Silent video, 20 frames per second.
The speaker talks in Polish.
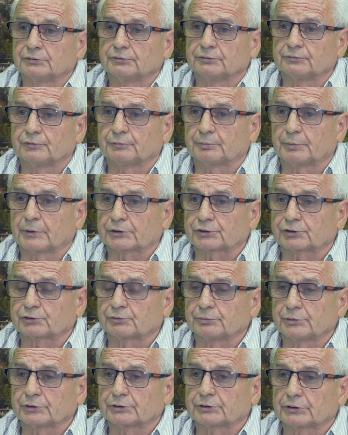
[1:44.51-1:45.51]
wypaczył
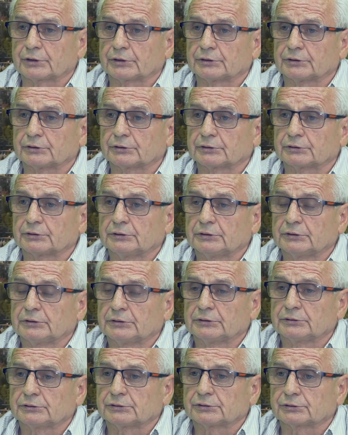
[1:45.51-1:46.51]
mnie trener
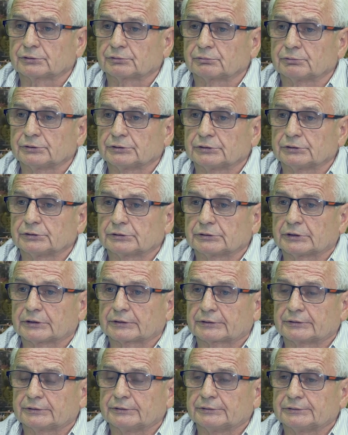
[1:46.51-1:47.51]
słynny
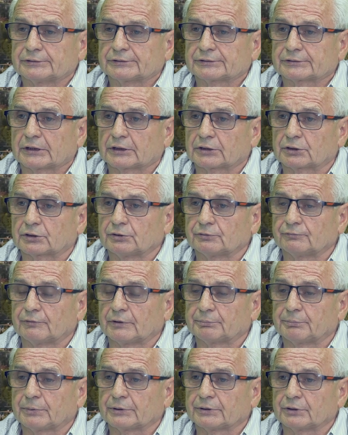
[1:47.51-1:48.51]
taki z
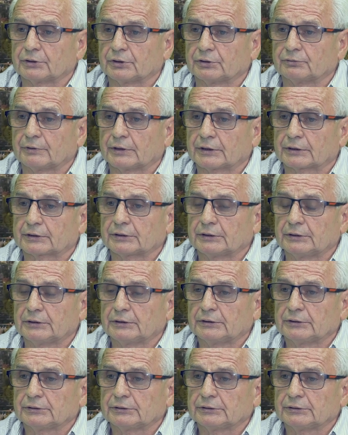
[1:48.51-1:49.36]
Krakowa, pan Nowak